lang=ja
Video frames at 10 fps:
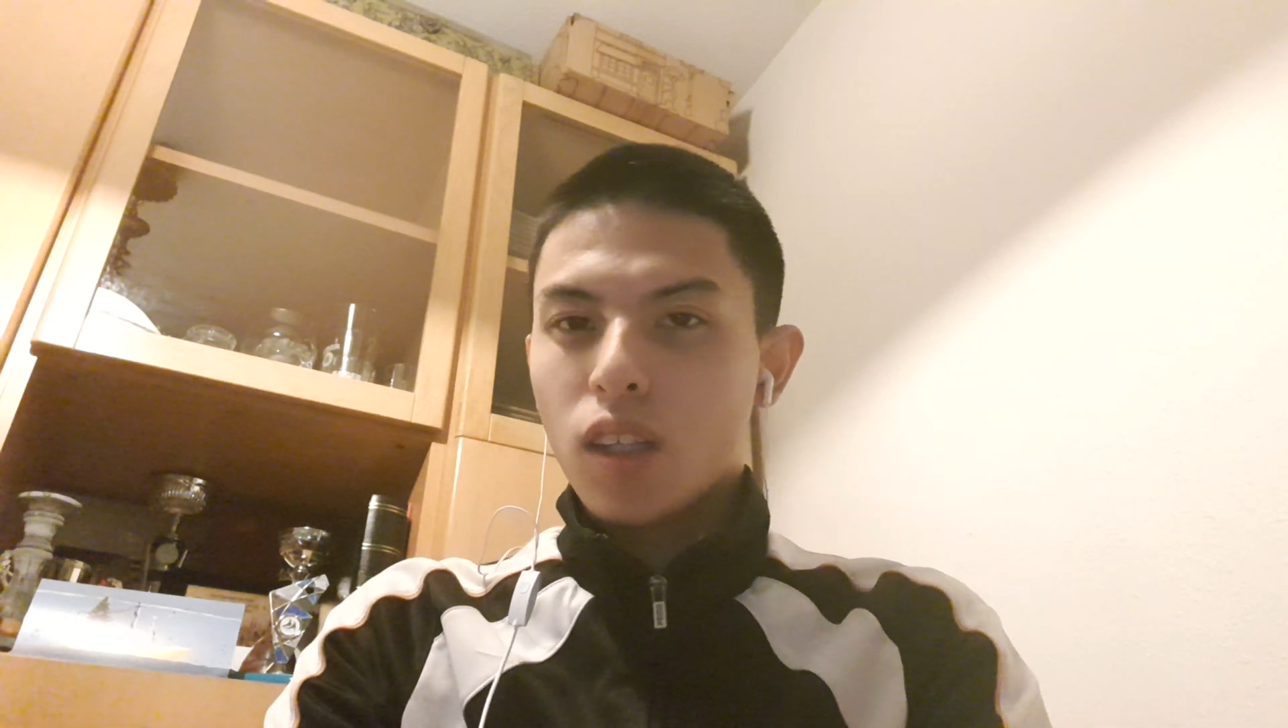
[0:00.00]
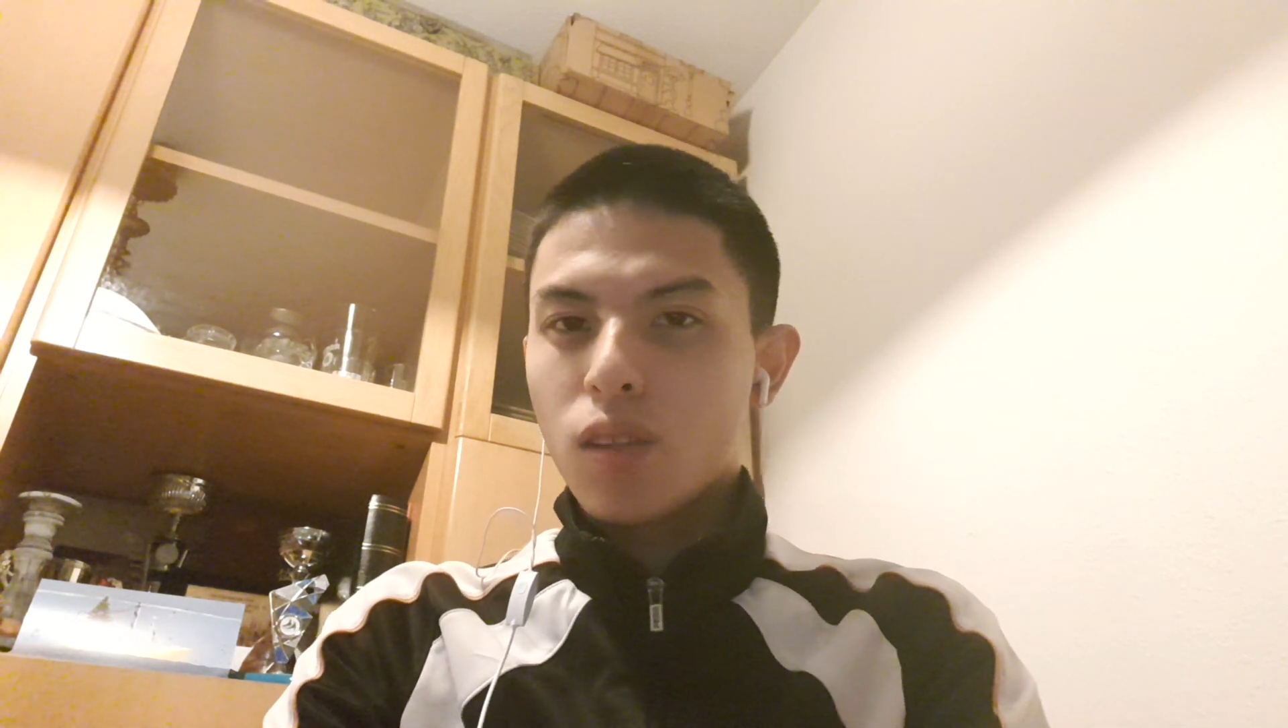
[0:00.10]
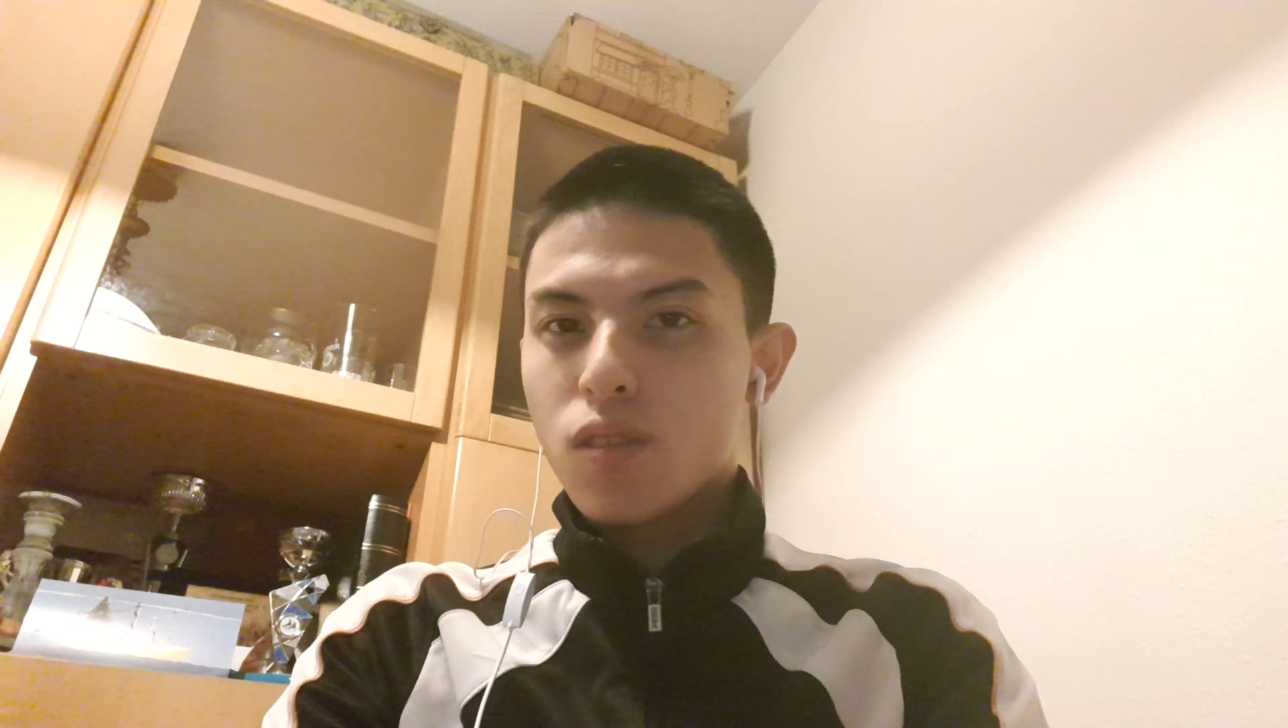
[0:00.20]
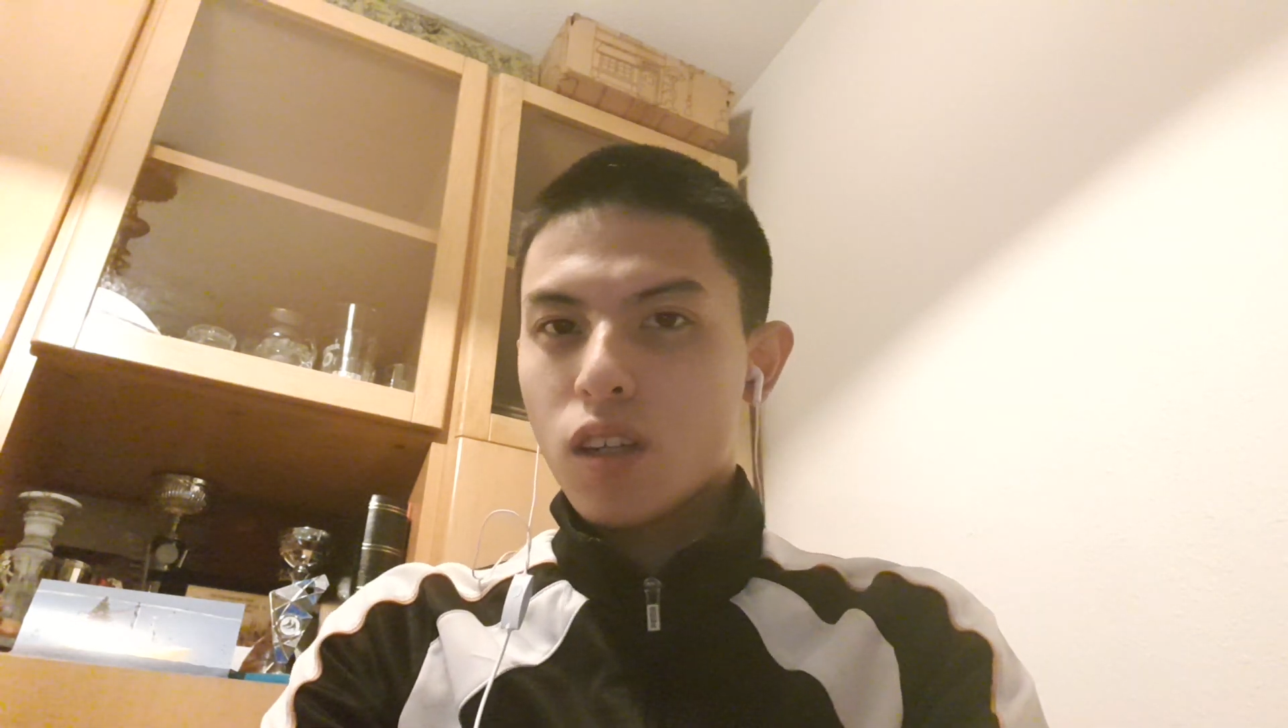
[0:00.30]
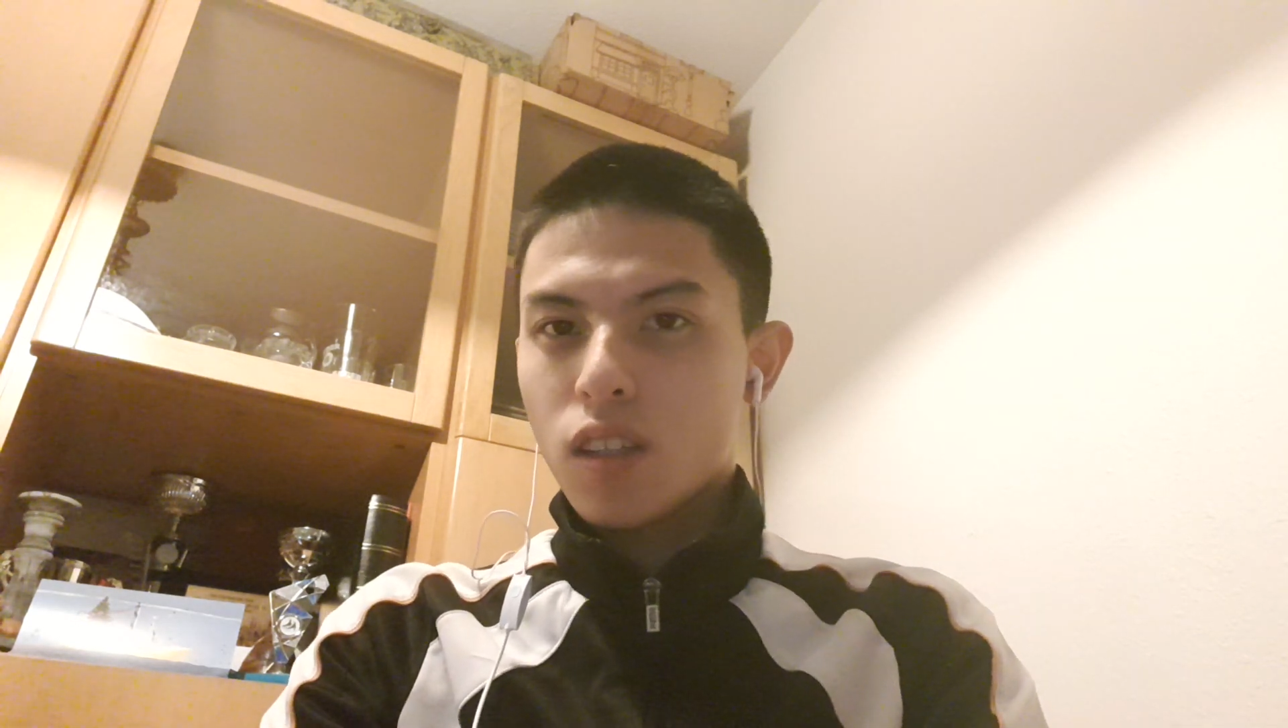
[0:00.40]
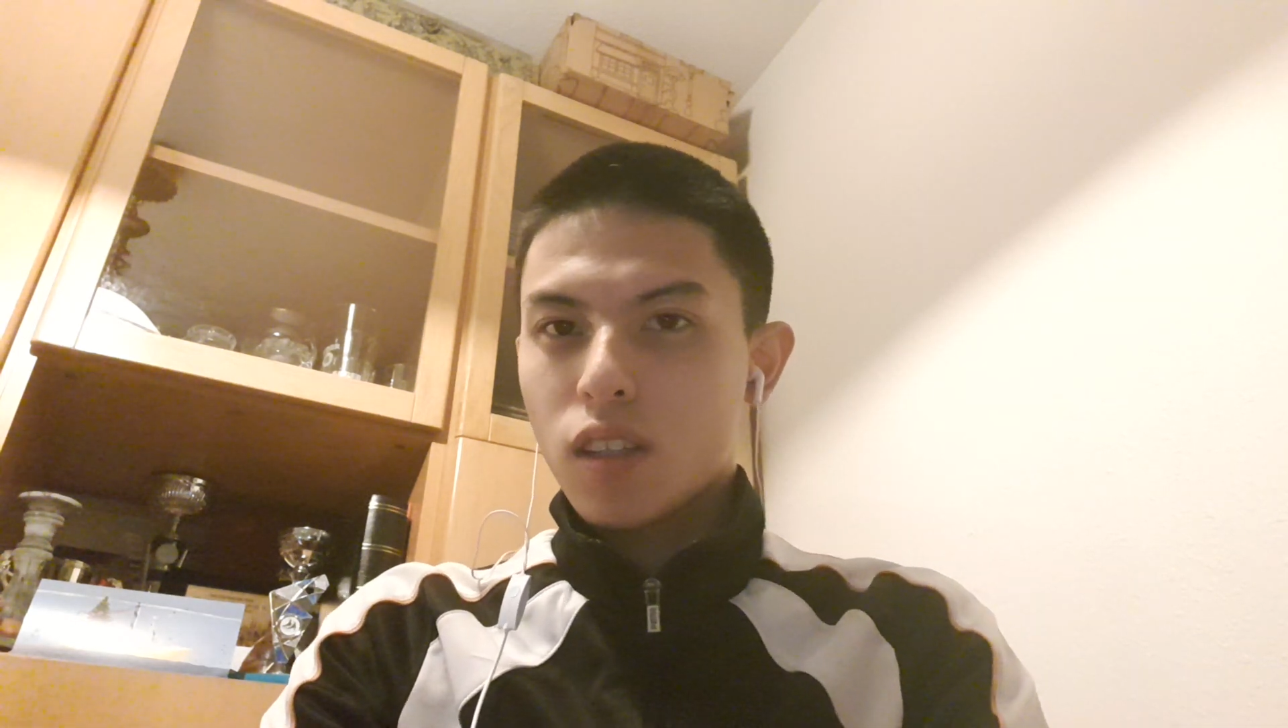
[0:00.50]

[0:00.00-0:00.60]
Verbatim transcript: 楽しかっ